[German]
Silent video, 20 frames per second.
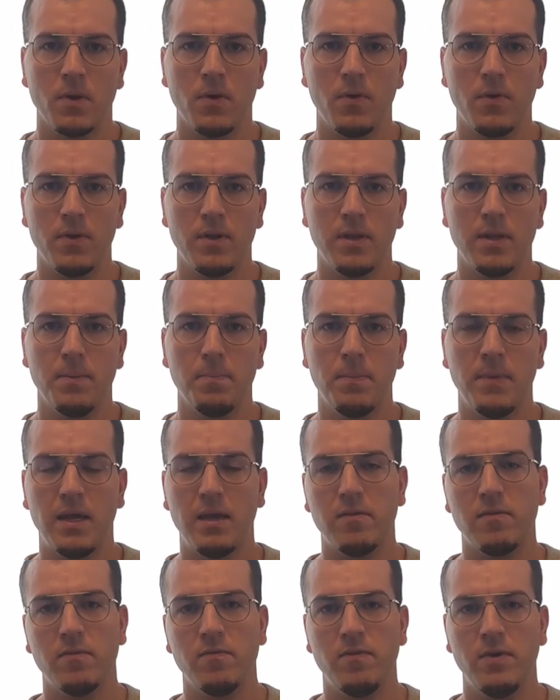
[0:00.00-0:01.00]
und in dem
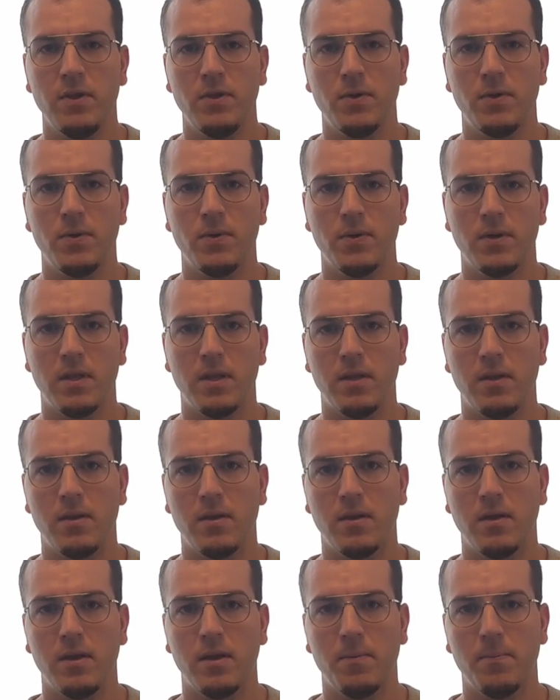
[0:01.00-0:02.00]
nächsten Video dann
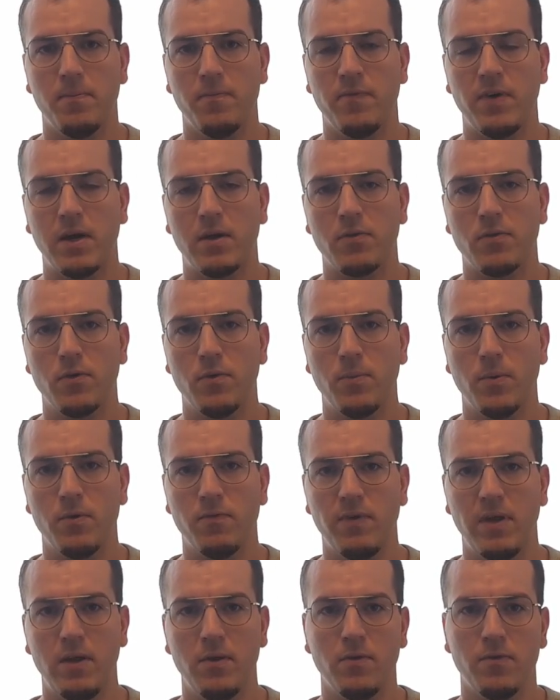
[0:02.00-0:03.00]
ähm, Wachstum
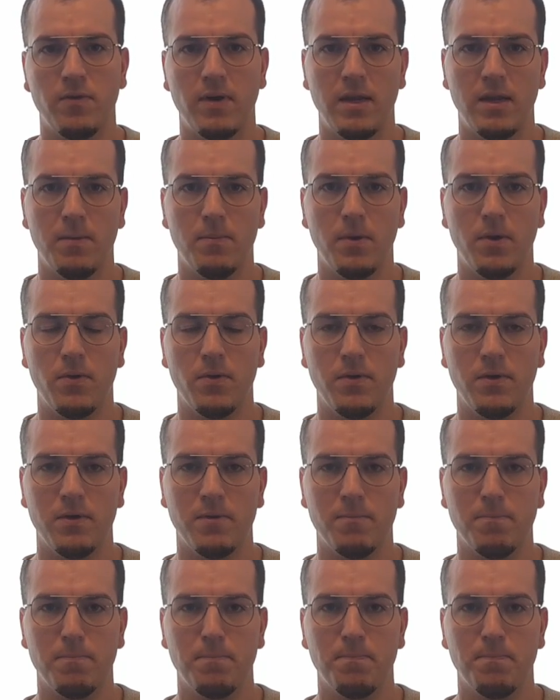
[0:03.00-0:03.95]
und Value weiter beleuchten.